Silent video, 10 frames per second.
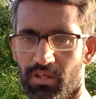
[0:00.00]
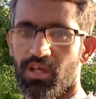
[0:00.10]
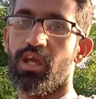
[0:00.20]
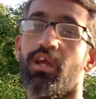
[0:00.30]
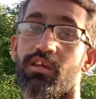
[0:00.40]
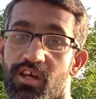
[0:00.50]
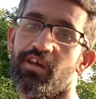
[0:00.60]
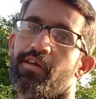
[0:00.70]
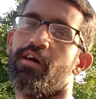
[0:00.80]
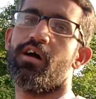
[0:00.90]
के
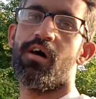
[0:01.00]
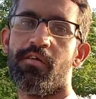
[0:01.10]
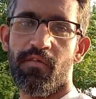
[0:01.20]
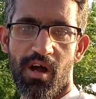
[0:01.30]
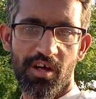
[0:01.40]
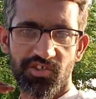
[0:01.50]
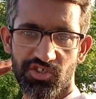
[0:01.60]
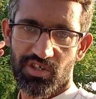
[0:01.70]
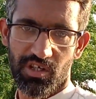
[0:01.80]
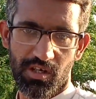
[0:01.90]
के
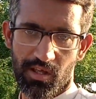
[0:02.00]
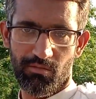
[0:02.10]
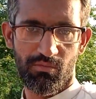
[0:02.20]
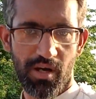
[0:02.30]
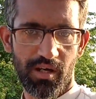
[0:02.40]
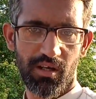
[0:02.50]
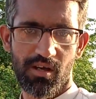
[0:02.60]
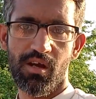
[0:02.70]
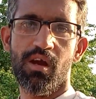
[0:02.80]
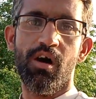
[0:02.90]
एडवांस ईद मुबारक
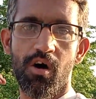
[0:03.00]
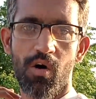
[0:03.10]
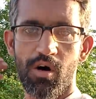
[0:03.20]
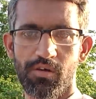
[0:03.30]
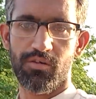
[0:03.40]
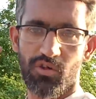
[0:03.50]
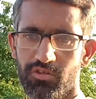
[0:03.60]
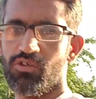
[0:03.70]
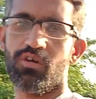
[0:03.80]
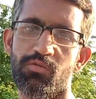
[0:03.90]
और
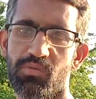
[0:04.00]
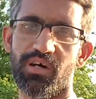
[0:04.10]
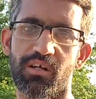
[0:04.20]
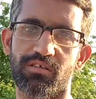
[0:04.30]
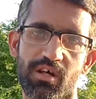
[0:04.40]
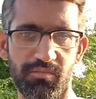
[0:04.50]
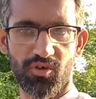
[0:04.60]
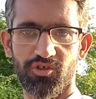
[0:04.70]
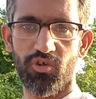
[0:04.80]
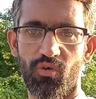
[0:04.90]
रोज़ों की मुबारक सब
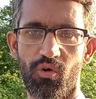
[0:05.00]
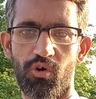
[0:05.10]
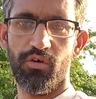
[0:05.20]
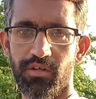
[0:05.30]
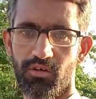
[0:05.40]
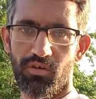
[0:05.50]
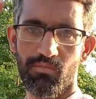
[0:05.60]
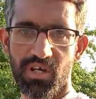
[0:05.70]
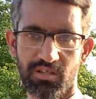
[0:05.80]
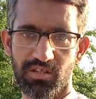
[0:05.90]
दोस्तों को
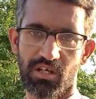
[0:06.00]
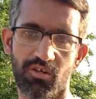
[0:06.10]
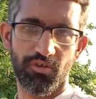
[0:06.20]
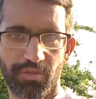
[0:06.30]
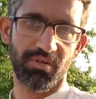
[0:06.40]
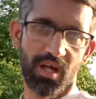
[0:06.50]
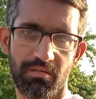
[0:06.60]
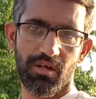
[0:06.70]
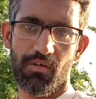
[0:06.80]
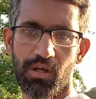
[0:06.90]
जिन्होंने मेरे चैनल को
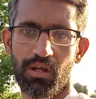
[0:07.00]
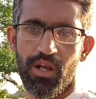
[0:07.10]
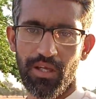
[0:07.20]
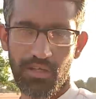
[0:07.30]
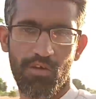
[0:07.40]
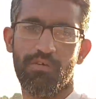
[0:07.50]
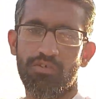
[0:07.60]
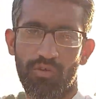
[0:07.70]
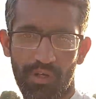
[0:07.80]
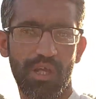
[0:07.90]
सब्सक्राइब किया हुआ लाइक किया हुआ
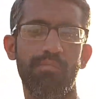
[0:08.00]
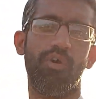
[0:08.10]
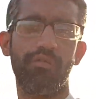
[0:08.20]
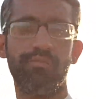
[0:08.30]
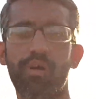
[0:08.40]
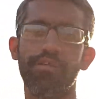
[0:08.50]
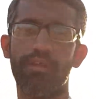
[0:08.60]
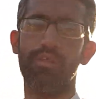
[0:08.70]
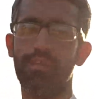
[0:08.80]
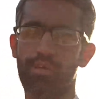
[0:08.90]
शुक्रिया बहुत बहुत
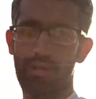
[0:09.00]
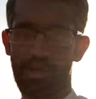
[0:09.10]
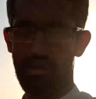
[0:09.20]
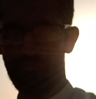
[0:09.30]
अल्लाह